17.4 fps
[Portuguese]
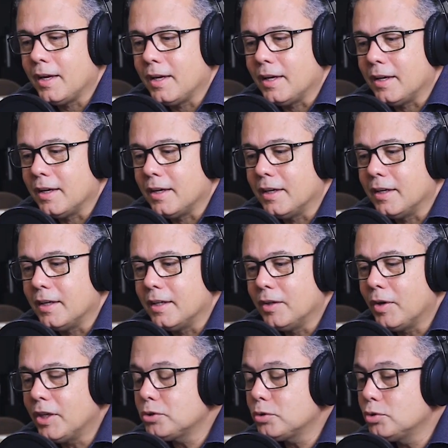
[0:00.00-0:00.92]
É,
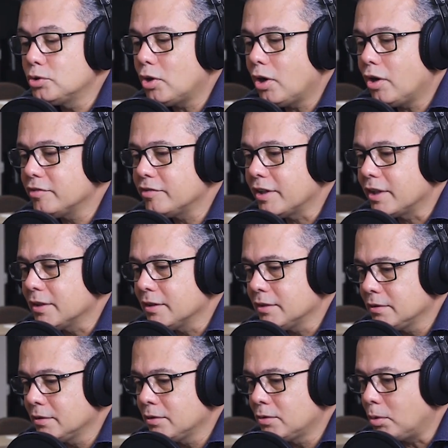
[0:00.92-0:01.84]
eu acho que o jovem,
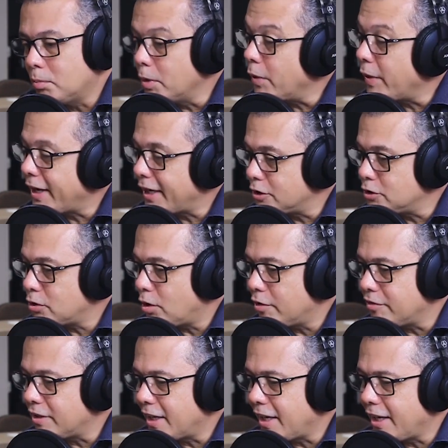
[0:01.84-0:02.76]
como eu era
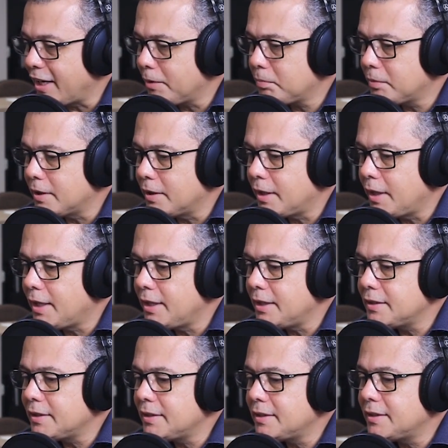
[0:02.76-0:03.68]
jovem na época,
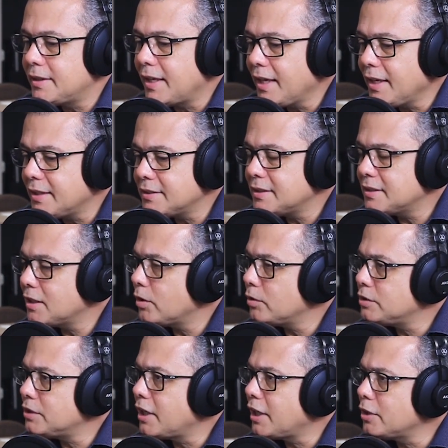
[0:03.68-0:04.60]
ele tem que se
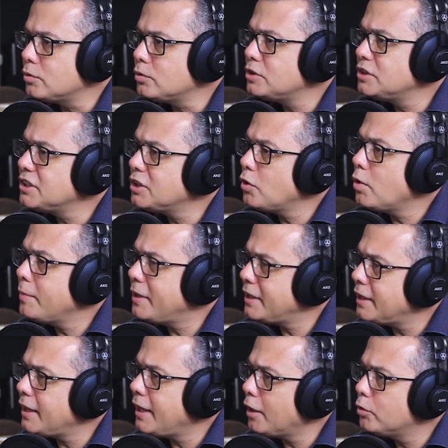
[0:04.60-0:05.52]
dar o direito de
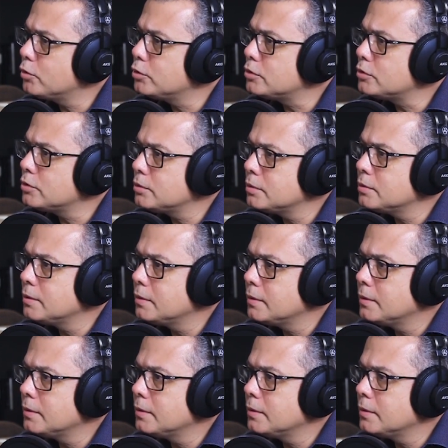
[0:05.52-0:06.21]
cometer erros.